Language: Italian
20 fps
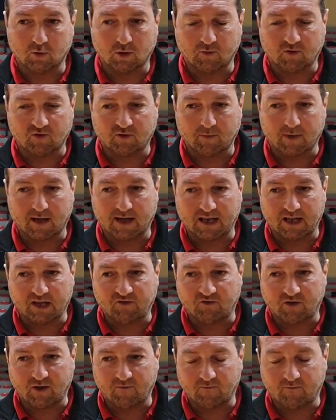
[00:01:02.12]
e questo magari
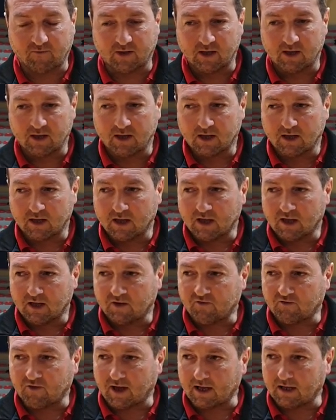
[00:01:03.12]
ci ha,
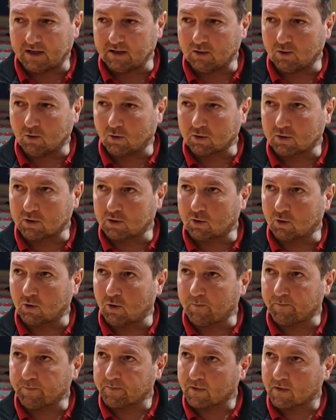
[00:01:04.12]
ci ha
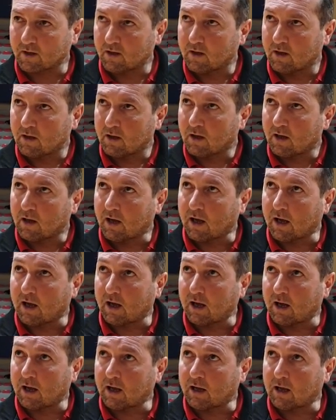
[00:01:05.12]
indotto
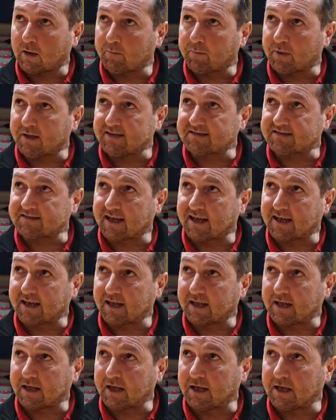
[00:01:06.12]
a
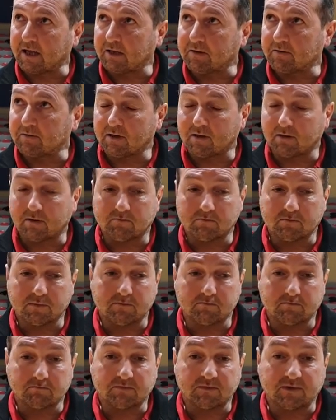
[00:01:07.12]
pensare che
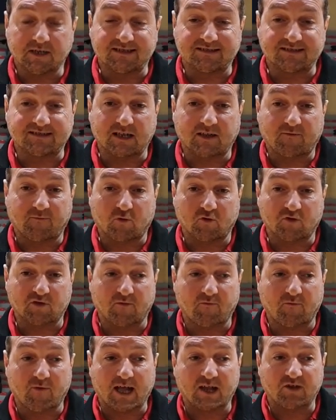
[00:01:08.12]
il set
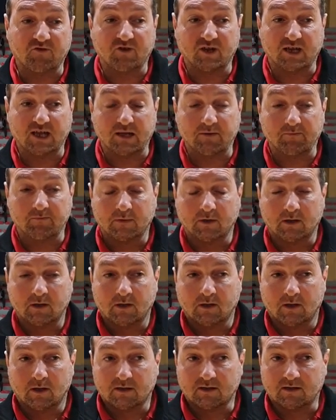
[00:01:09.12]
fosse facile,
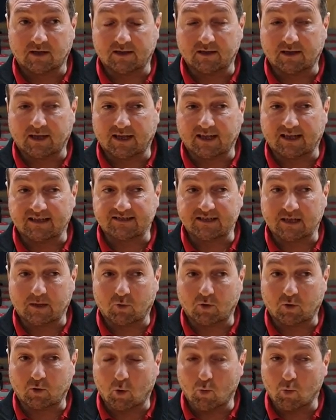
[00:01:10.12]
tant'è che
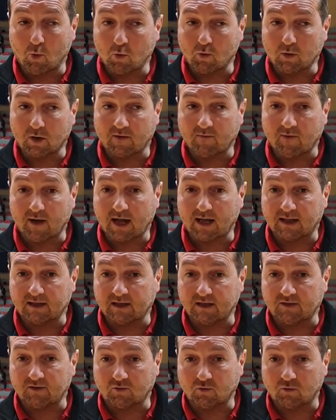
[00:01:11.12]
siamo comunque
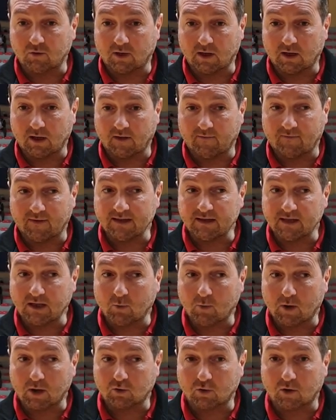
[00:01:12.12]
arrivati sul
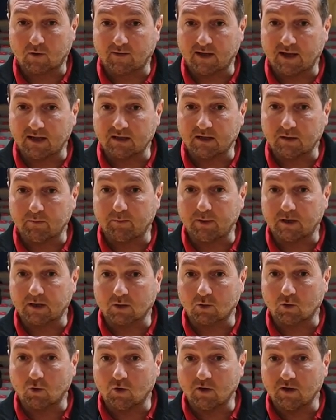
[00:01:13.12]
24 a 20 per
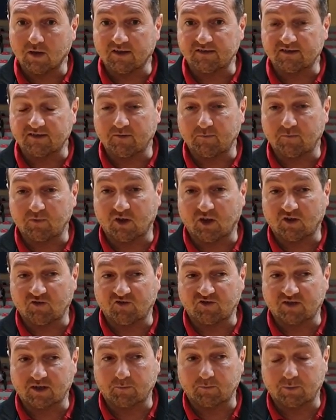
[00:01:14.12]
noi e, si, e
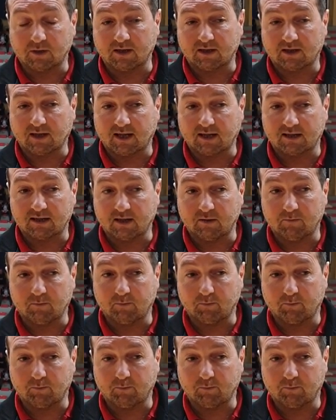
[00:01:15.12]
ci siamo piantati in,